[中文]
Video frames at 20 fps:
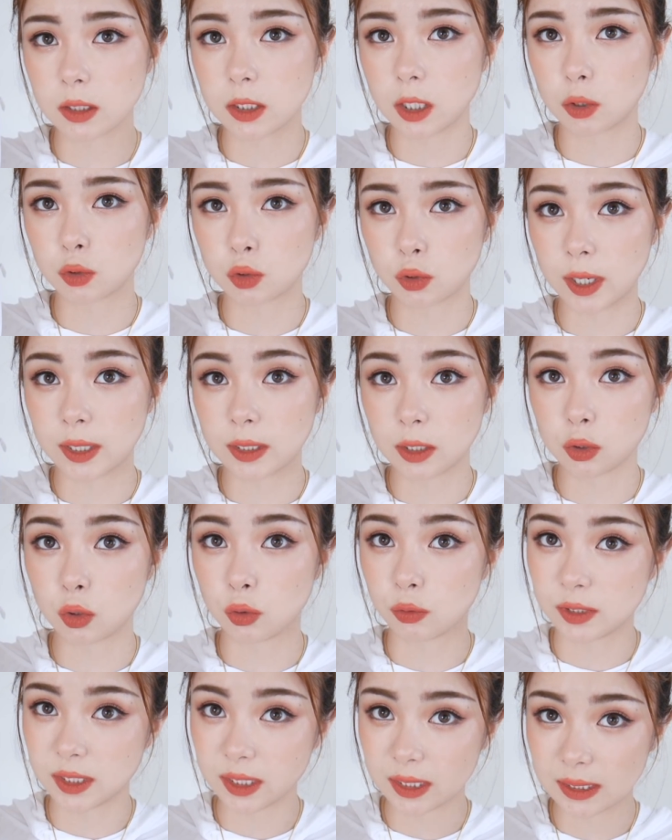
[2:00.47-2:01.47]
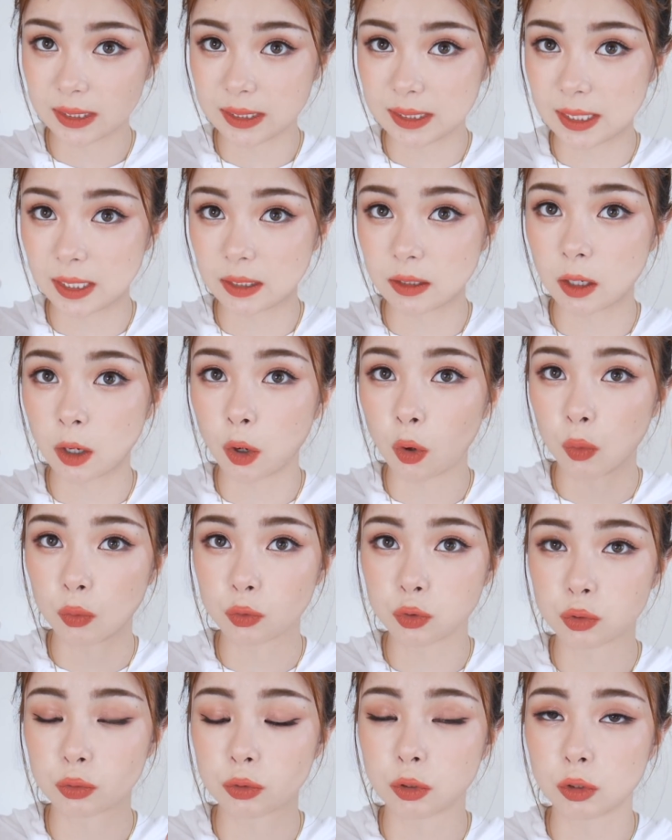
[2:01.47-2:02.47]
长出来那种新鲜的
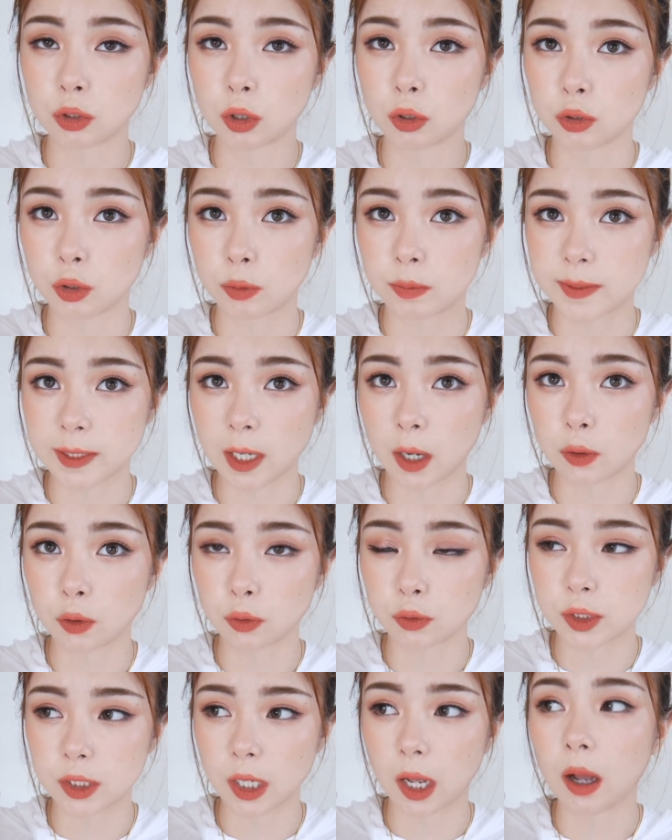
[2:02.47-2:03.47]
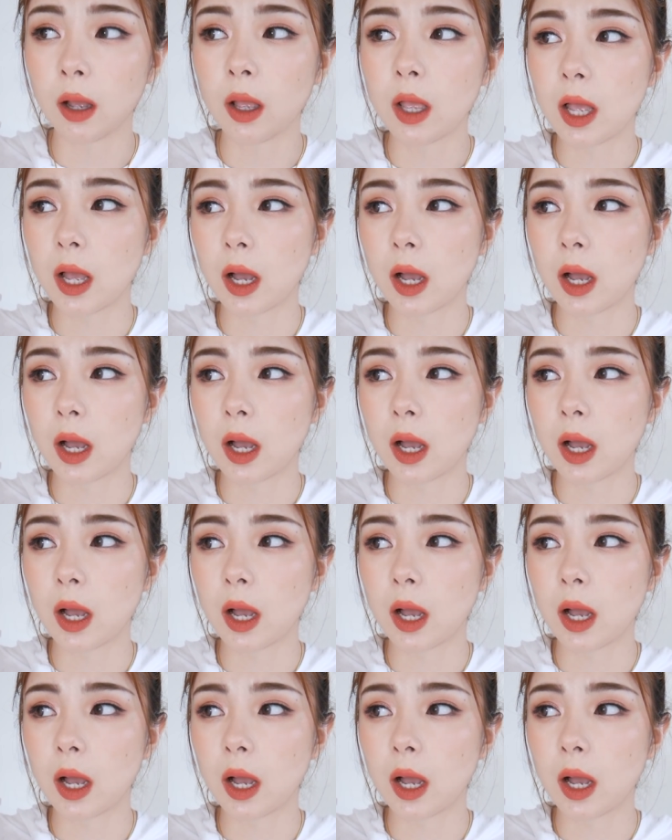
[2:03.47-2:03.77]
红肿的痘痘比较有效。